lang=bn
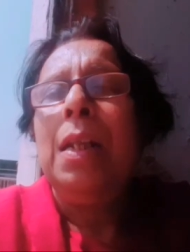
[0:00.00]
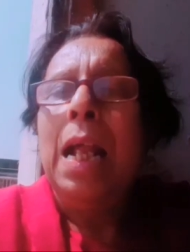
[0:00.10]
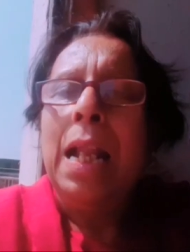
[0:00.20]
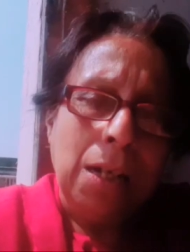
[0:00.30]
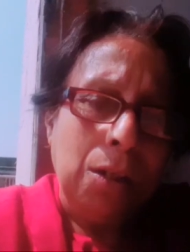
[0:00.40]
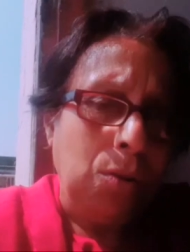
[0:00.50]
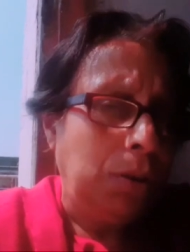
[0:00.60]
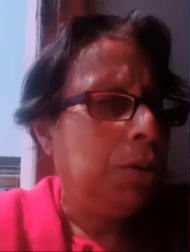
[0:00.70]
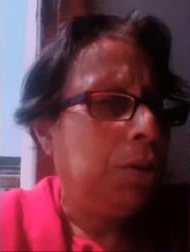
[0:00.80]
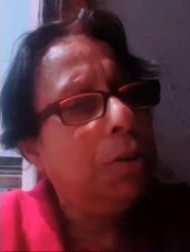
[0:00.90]
রান্না
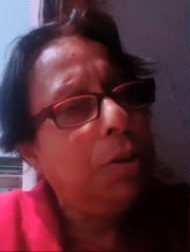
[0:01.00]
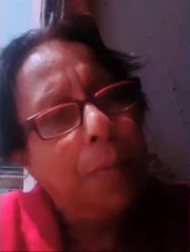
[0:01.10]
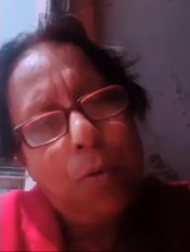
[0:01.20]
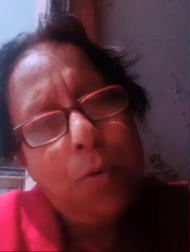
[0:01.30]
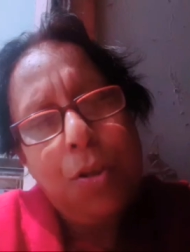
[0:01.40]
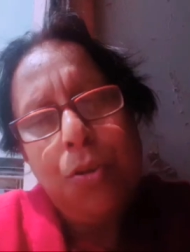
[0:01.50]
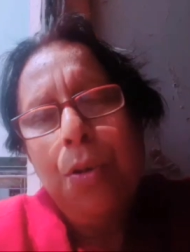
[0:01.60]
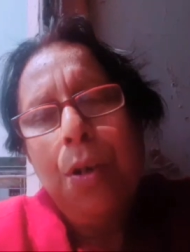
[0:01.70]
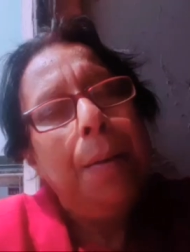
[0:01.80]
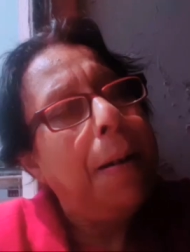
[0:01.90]
করছো সব করছো
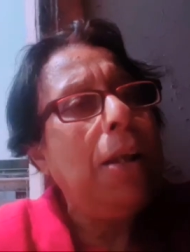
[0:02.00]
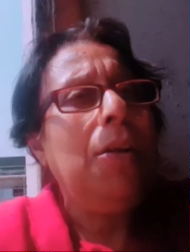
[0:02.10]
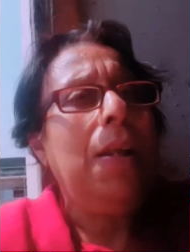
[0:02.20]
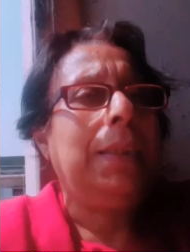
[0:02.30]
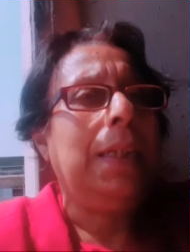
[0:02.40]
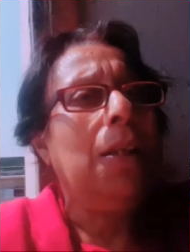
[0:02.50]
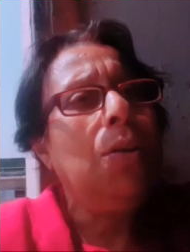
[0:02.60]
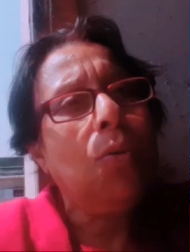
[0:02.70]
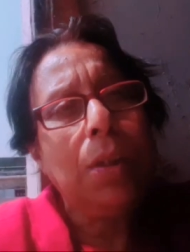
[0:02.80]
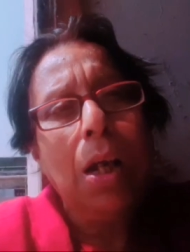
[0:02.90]
ভালো লাগছে কিন্তু
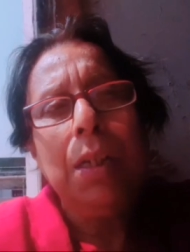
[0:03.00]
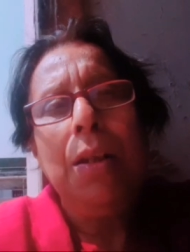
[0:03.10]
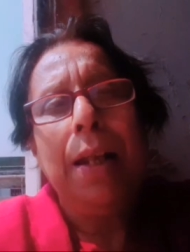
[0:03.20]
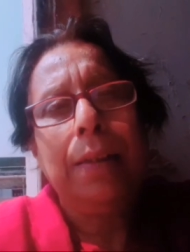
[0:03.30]
কোথাও যেন